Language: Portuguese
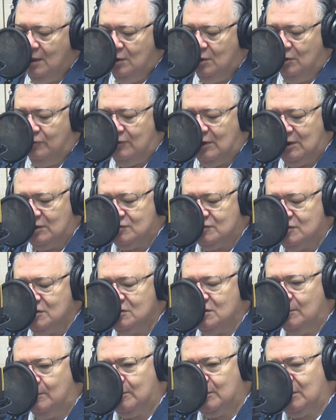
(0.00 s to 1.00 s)
Louvado
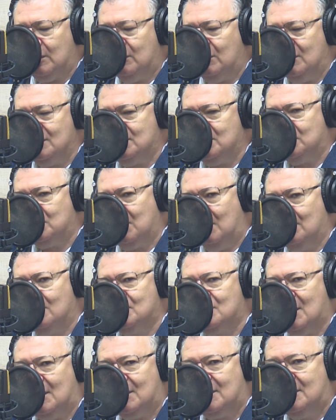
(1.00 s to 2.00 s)
seja porque nós
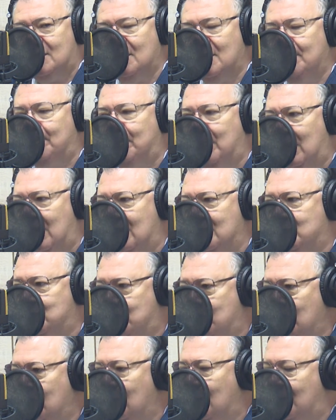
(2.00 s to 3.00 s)
estamos aqui para
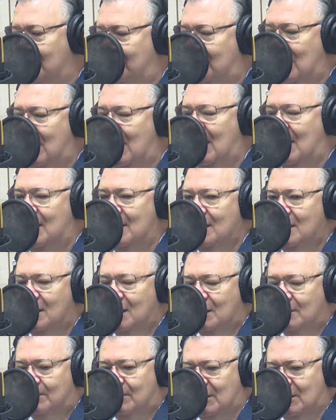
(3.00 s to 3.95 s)
te louvar,